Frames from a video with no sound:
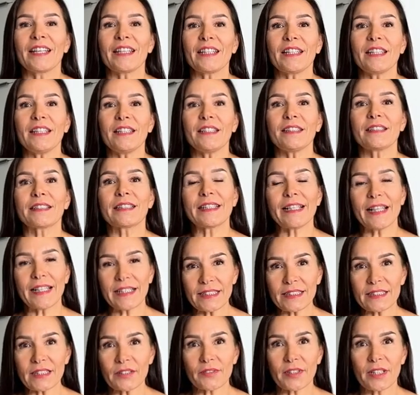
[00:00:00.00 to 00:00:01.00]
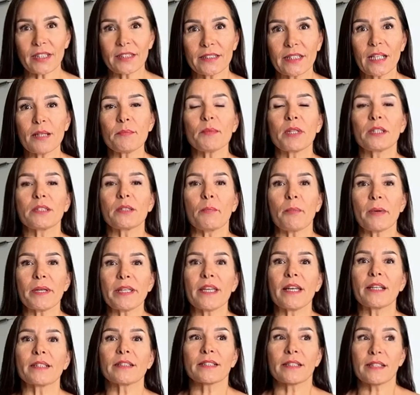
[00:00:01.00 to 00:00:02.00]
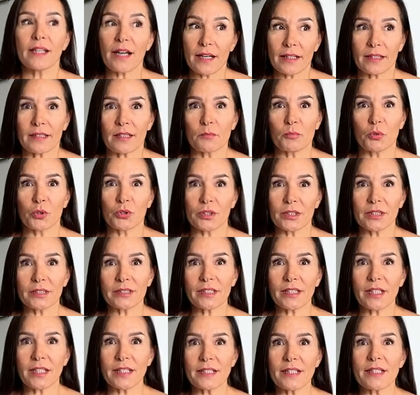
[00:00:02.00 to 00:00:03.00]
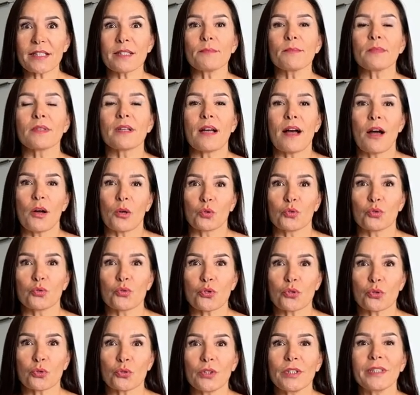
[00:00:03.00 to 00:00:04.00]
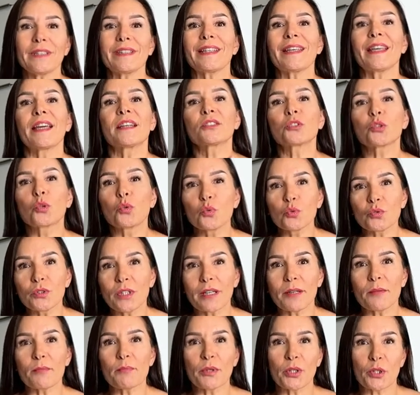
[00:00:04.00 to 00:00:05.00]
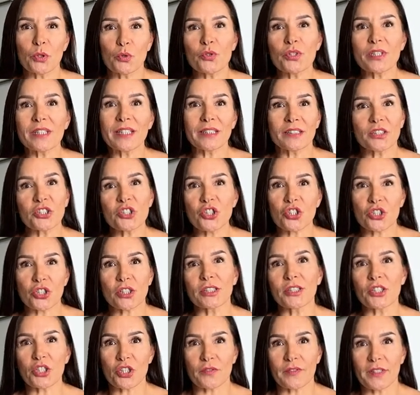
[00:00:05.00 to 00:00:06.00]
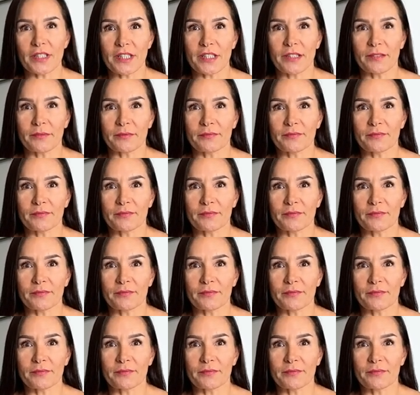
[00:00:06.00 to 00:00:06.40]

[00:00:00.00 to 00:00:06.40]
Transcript: и для этого нам надо понять, как работает организм, как он устроен и откуда берется этот жир на животе.